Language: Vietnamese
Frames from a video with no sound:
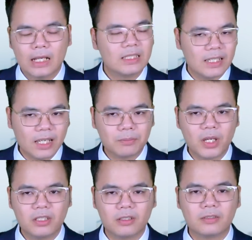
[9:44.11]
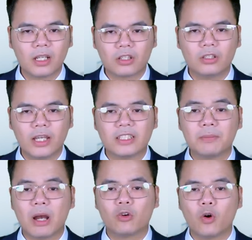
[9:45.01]
Danh sách miễn trừ rất có thể sẽ
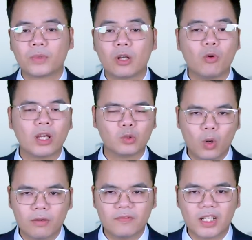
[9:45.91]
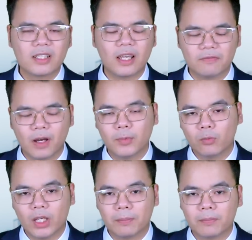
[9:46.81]
bao gồm các loại thuốc và các sản phẩm
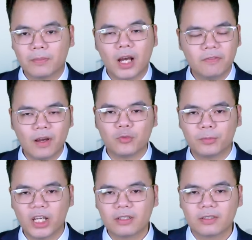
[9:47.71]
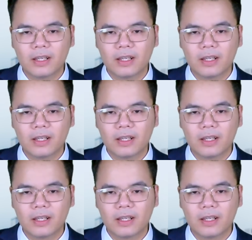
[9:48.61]
nông nghiệp, ấn phẩm cho biết.